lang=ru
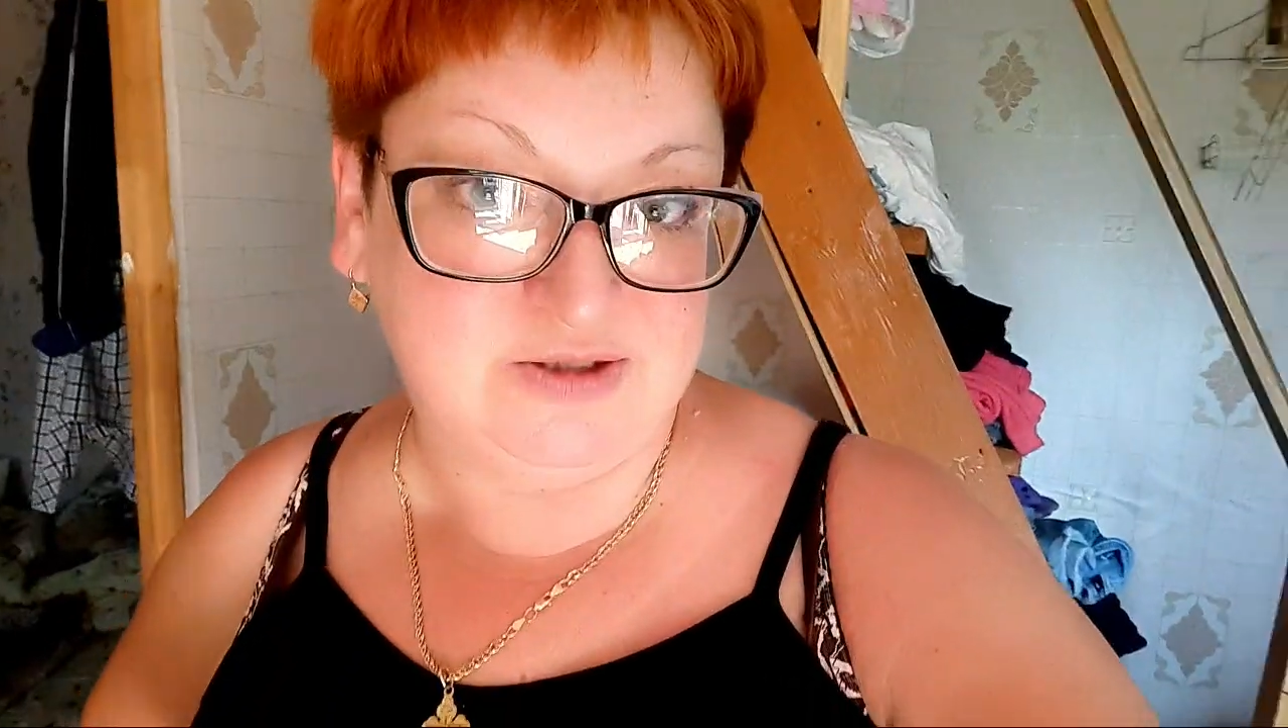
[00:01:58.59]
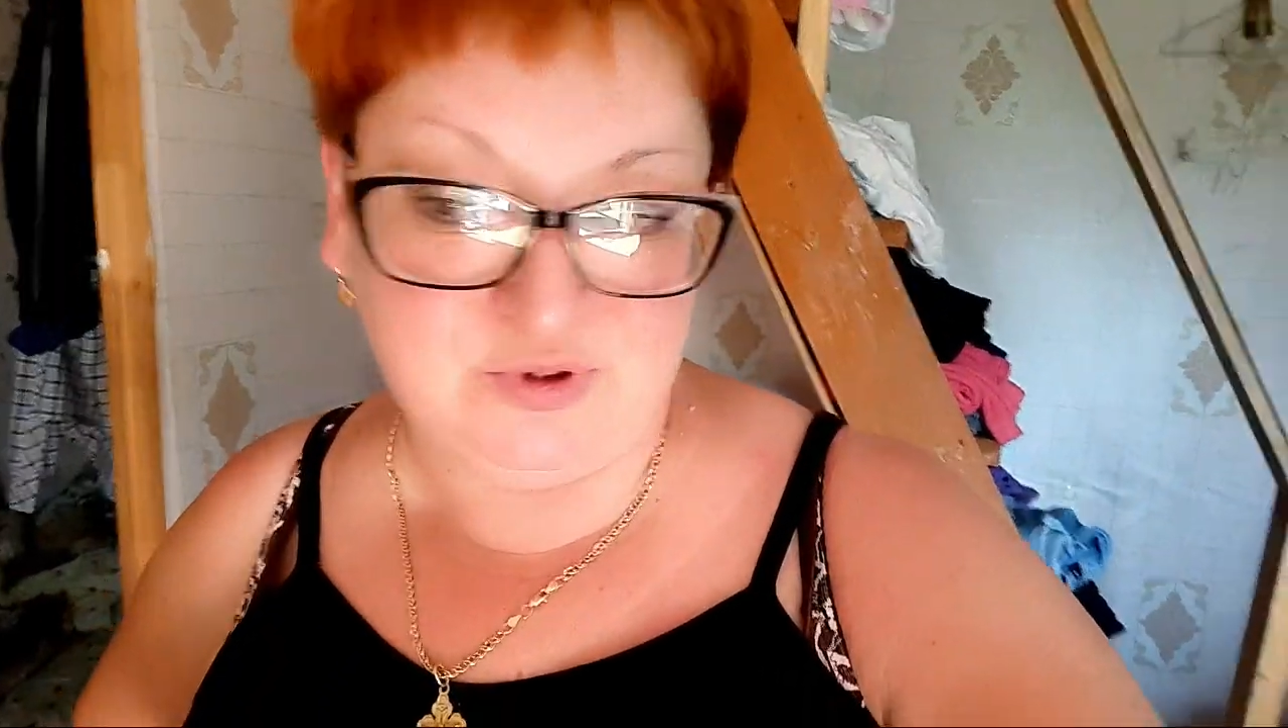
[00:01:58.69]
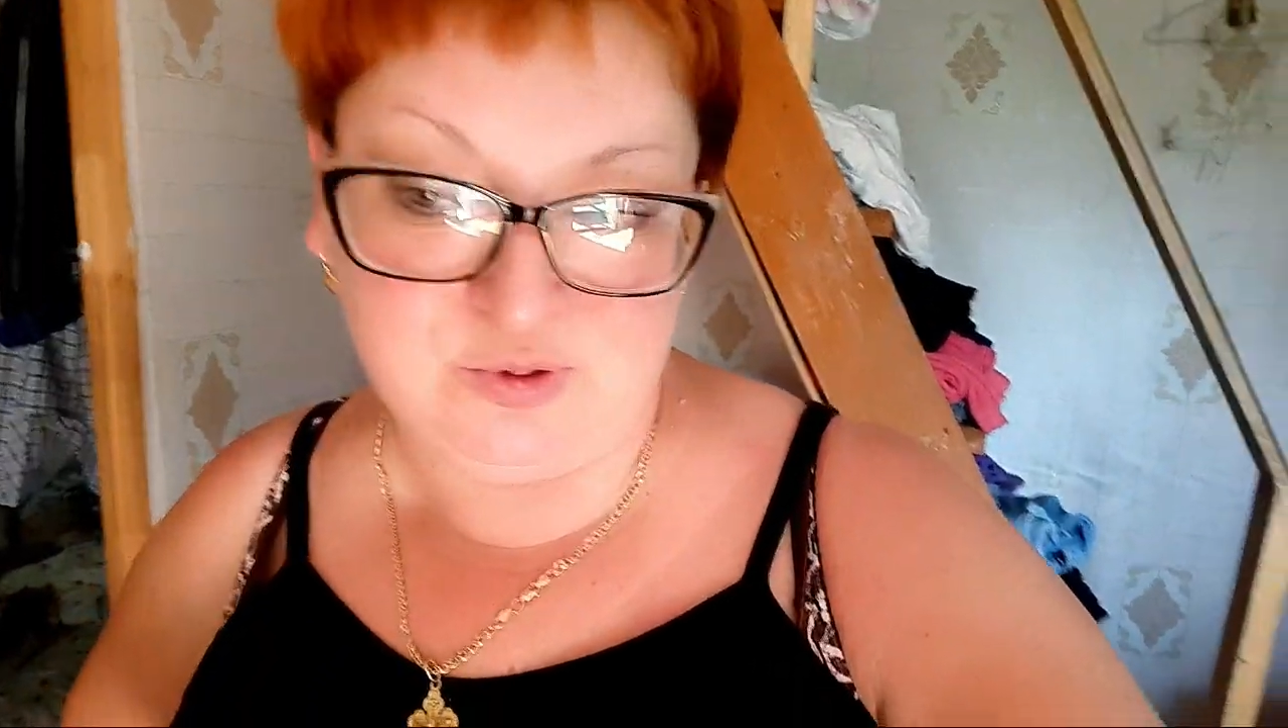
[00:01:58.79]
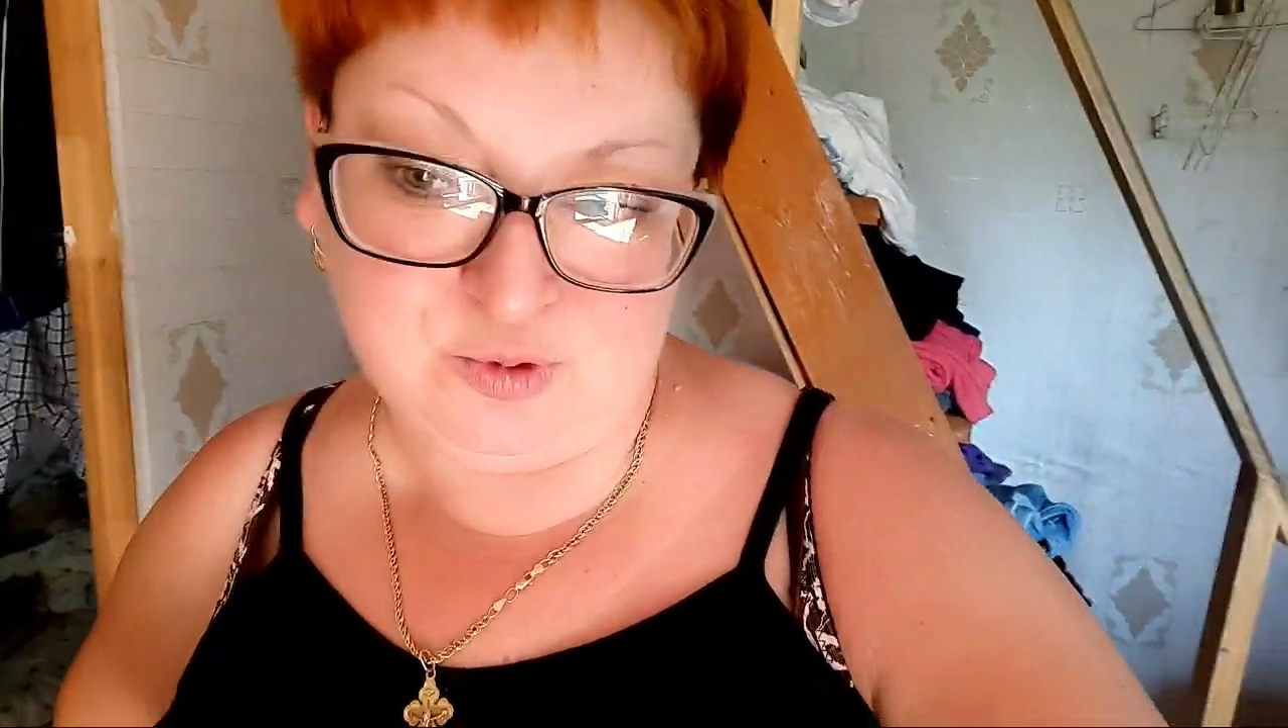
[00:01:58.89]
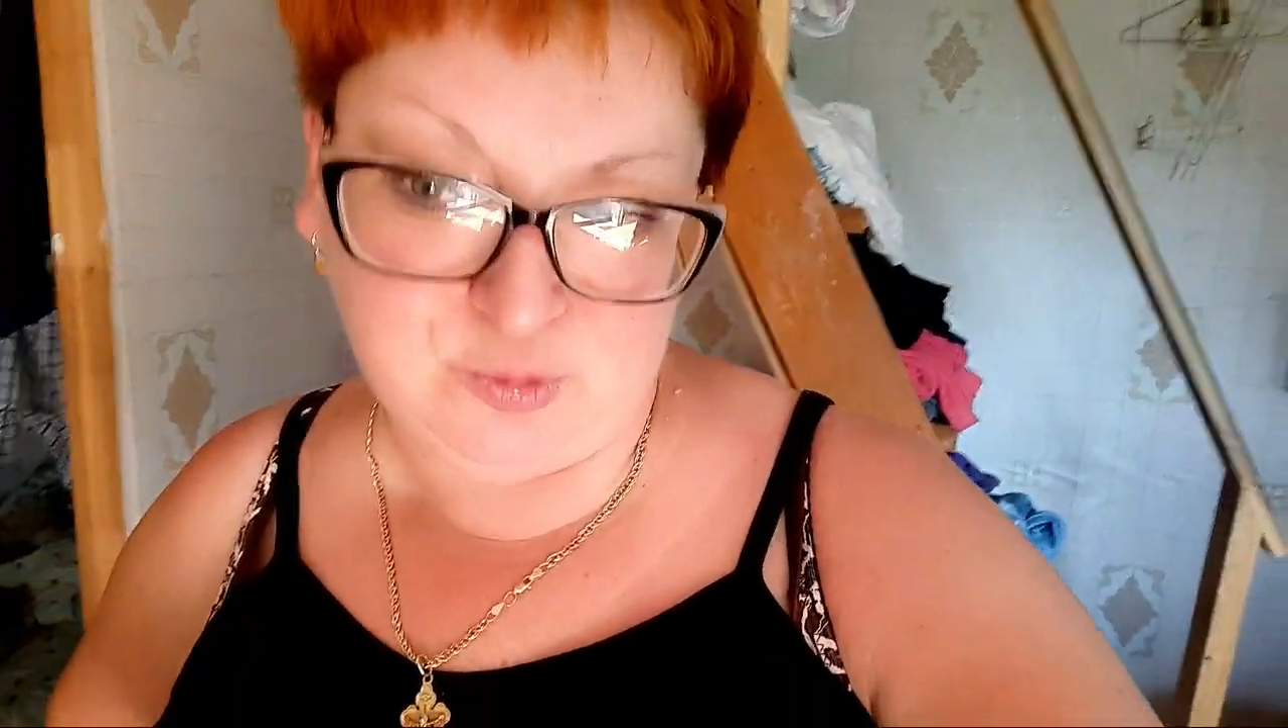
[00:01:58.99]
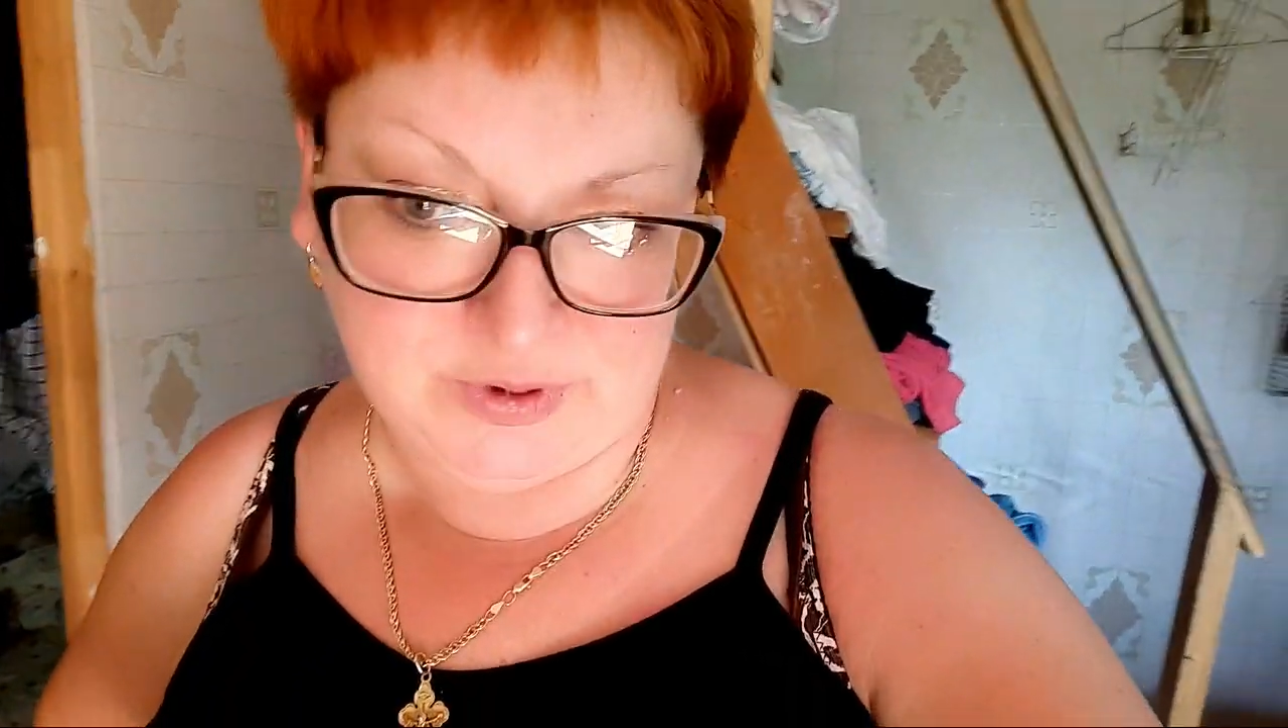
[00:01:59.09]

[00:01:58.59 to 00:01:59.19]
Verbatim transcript: а потом я говорю,